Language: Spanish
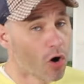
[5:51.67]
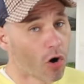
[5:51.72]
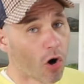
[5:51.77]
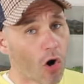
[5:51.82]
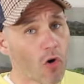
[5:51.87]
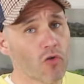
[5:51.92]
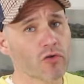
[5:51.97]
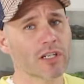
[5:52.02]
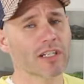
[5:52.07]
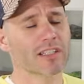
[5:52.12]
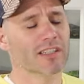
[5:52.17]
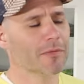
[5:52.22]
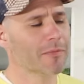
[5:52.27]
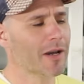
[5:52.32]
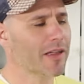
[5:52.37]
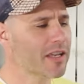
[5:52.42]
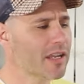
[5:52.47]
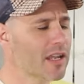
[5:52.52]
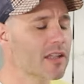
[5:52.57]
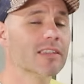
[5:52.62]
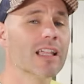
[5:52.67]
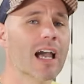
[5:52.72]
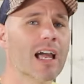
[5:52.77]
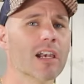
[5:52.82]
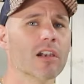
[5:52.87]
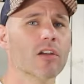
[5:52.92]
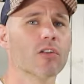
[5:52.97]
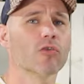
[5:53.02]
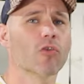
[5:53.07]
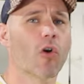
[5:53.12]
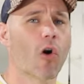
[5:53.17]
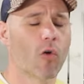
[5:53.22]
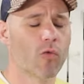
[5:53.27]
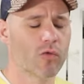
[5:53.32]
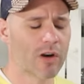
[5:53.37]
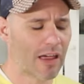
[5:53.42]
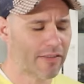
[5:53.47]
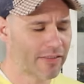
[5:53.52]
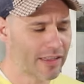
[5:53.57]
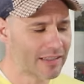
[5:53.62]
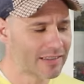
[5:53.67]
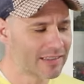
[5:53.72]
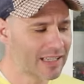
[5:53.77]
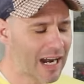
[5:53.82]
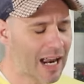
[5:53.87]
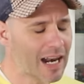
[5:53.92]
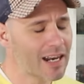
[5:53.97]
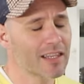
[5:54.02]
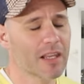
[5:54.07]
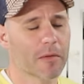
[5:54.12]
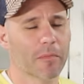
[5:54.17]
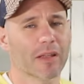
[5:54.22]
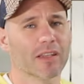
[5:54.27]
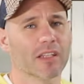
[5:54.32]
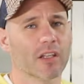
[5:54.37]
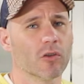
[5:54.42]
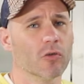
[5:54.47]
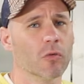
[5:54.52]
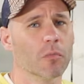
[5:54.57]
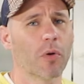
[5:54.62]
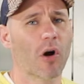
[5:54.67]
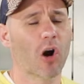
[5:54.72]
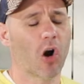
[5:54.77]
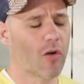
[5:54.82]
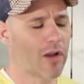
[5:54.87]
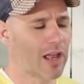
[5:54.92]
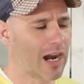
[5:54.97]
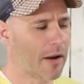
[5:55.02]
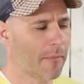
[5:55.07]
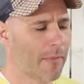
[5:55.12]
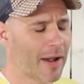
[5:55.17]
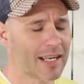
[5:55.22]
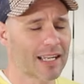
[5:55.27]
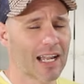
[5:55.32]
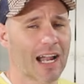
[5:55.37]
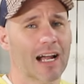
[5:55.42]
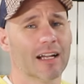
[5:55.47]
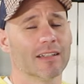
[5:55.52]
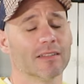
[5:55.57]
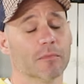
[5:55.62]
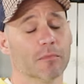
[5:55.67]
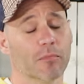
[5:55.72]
o un sistema digital con una central, dependiendo un poco de la marca,